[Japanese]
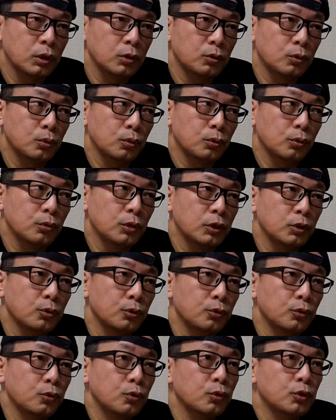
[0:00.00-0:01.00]
画投稿が
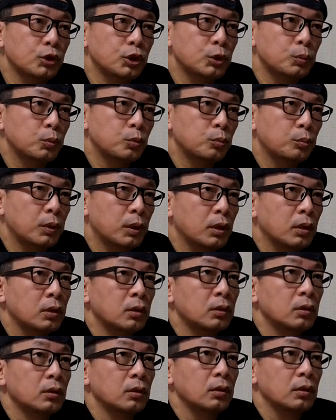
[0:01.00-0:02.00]
滞っても、まあ
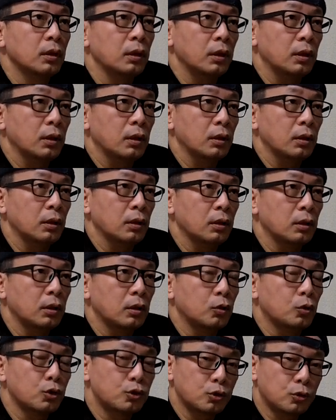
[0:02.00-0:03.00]

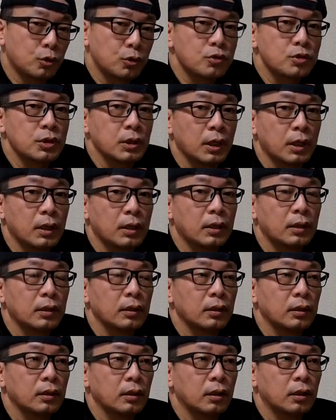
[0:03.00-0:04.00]
えー、コツコツね
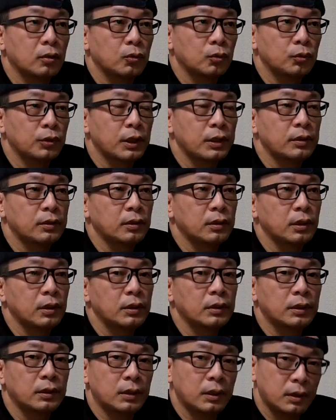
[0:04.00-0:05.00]
あのやって
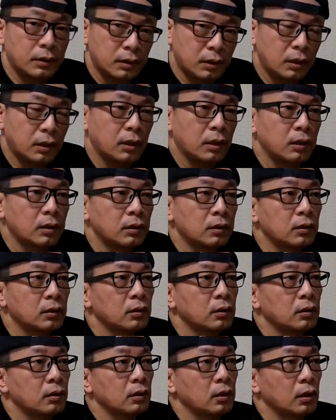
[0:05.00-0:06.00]
いただいたら、
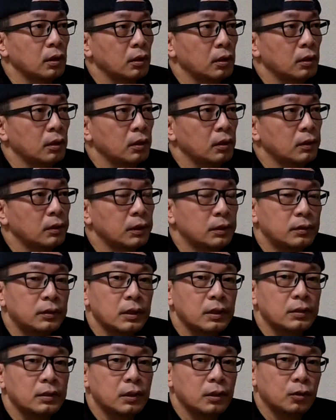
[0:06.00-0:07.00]
えー、絶
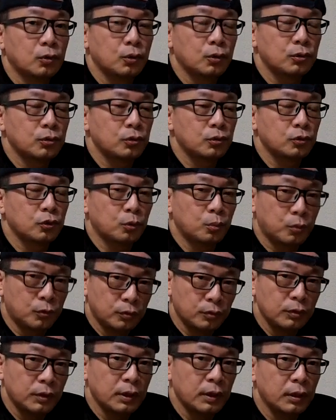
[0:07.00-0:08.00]
対成功すると思
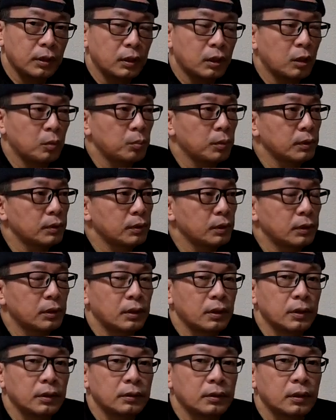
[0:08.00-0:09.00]
うんで頑張ってい
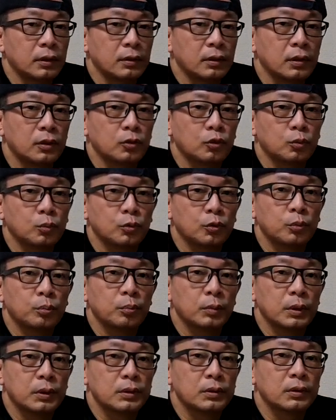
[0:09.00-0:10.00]
ただきたいなと思い
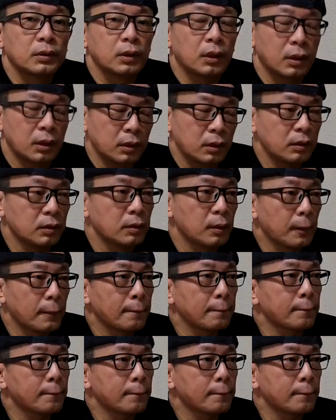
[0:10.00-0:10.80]
ます。はい